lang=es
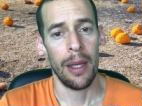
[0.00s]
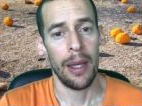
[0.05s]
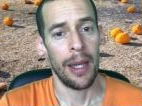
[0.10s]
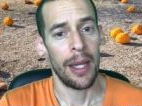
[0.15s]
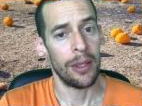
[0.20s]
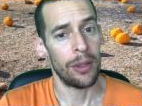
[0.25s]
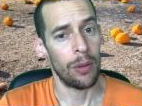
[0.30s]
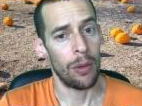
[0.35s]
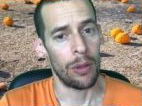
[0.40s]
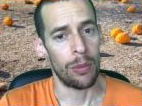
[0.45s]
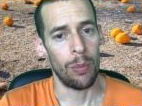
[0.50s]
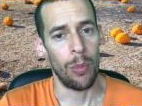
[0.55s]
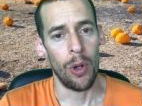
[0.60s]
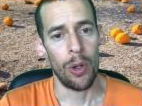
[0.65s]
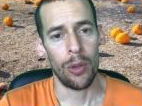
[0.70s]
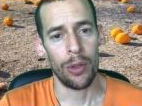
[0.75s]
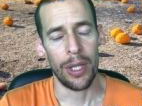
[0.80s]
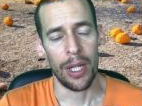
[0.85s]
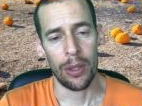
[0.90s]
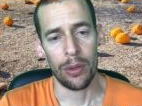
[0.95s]
Esto no es
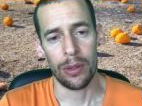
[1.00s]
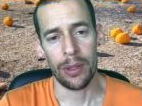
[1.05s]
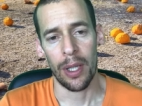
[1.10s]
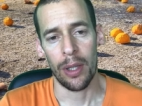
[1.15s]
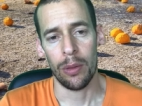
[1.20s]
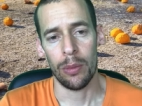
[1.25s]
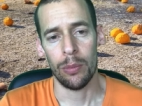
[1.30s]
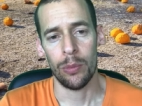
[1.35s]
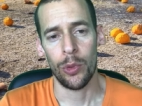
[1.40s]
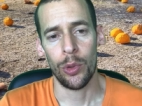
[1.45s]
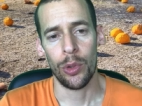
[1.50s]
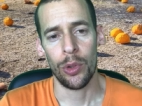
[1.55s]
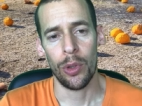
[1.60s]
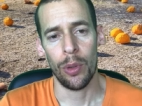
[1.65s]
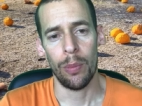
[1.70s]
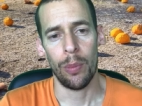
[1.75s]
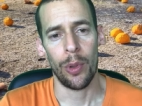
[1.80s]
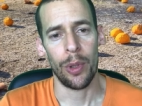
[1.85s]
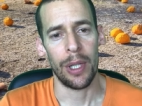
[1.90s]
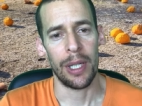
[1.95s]
poco y ha costado
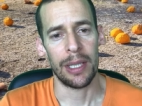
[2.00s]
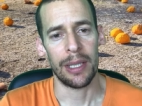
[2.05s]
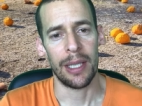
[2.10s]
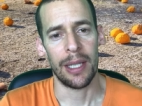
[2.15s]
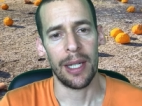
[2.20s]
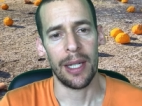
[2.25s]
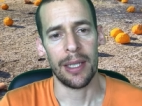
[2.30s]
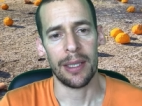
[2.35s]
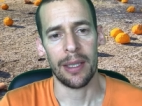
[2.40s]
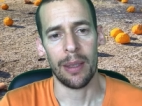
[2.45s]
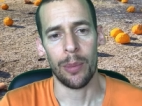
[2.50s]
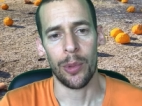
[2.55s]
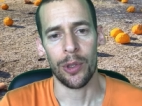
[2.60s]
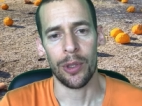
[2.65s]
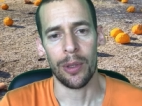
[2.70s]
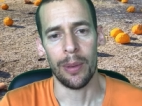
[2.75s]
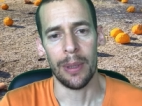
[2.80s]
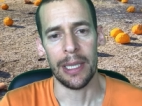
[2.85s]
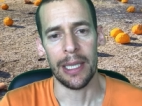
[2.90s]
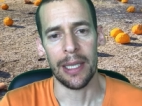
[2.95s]
mucho poder tener esta
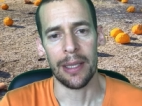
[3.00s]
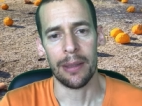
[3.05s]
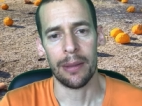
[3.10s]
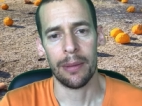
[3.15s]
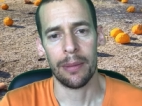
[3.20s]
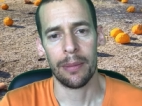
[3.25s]
posibilidad.